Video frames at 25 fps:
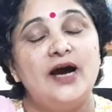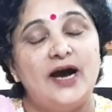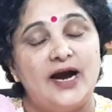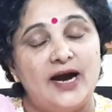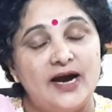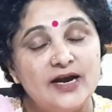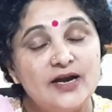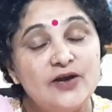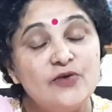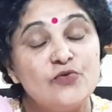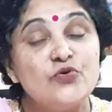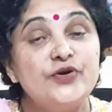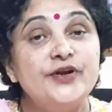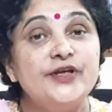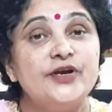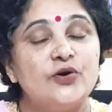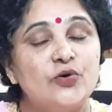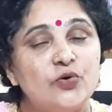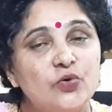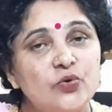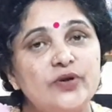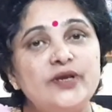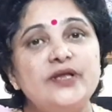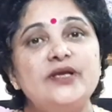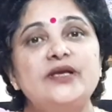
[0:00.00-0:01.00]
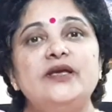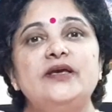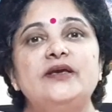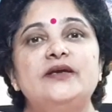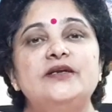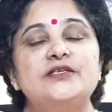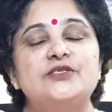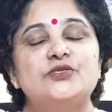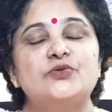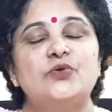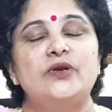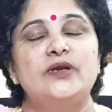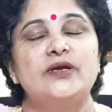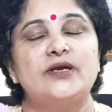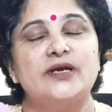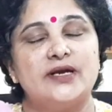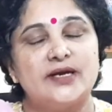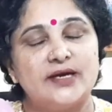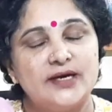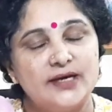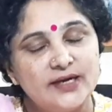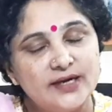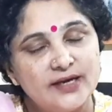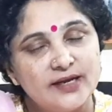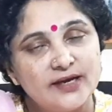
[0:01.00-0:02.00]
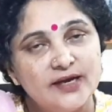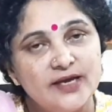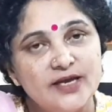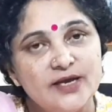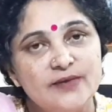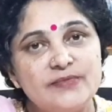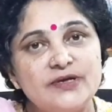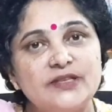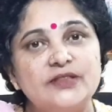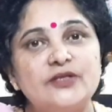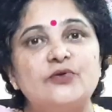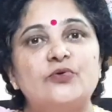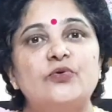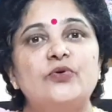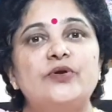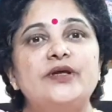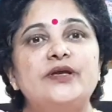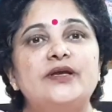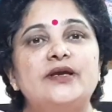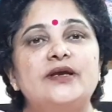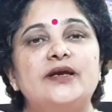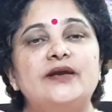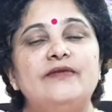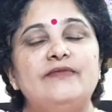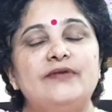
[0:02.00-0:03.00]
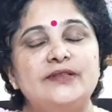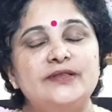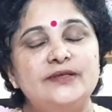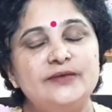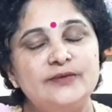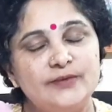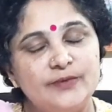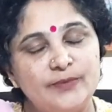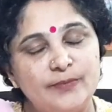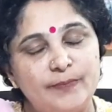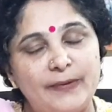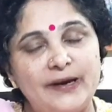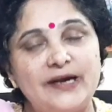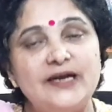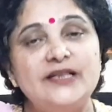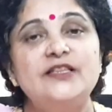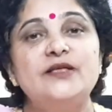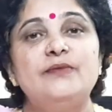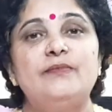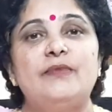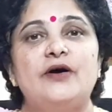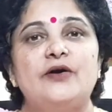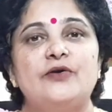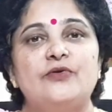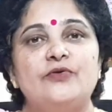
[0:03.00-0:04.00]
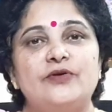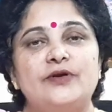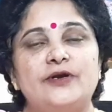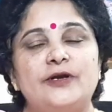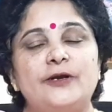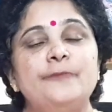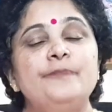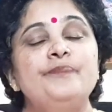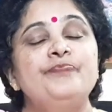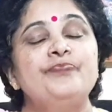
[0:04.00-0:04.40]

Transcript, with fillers: அங்கே உங்களுடைய கோரிக்கைகள் சொல்லுங்கள் கட்டாயம் அந்த கோரிக்கைகள் வந்து பலிதமாகுங்க